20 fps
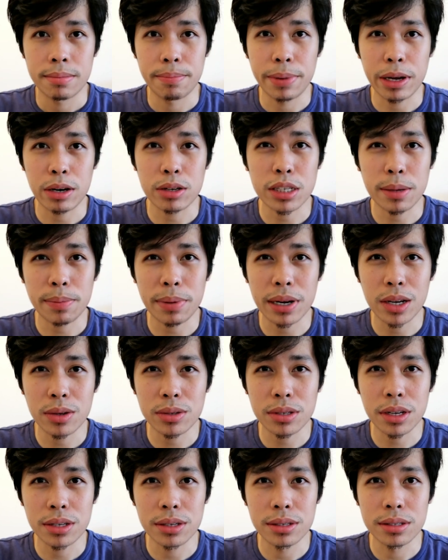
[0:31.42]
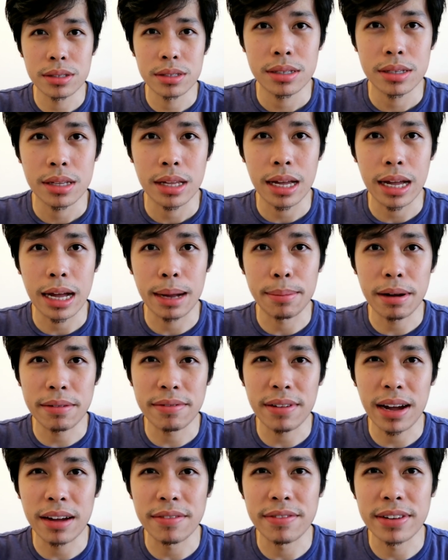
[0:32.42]
Pero sa panahon ngayon,
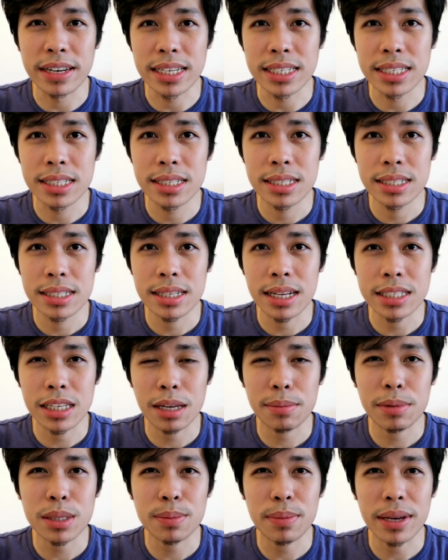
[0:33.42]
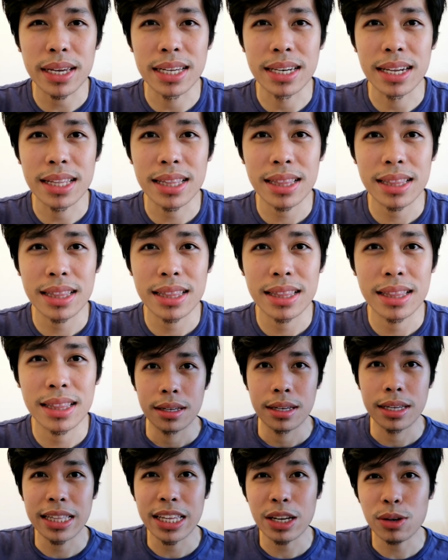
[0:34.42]
above average kasi mas mainit.
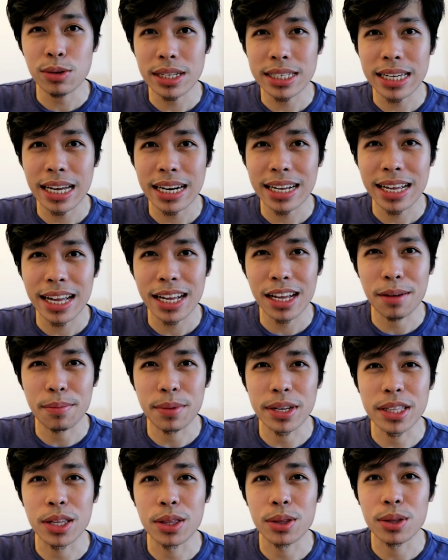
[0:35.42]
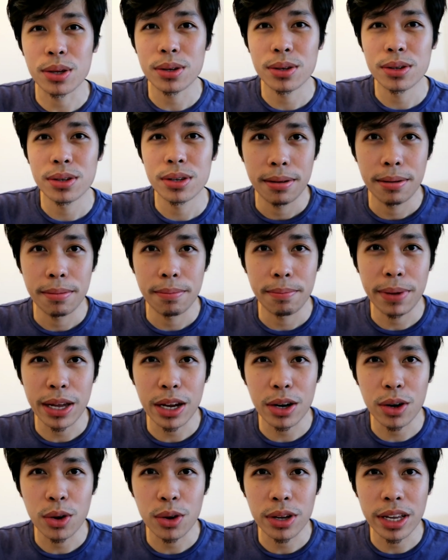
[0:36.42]
Hindi ko na sana gagamitin to.
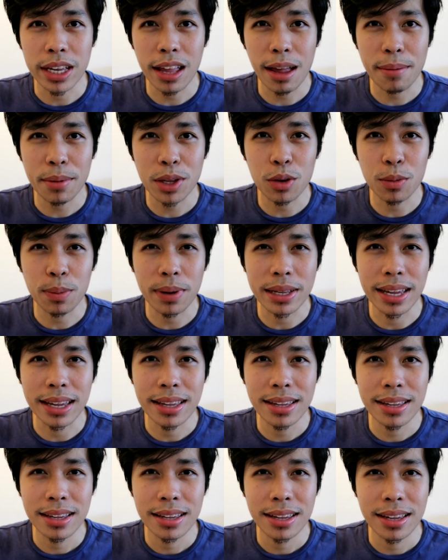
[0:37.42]
Pero ginamit ko pa din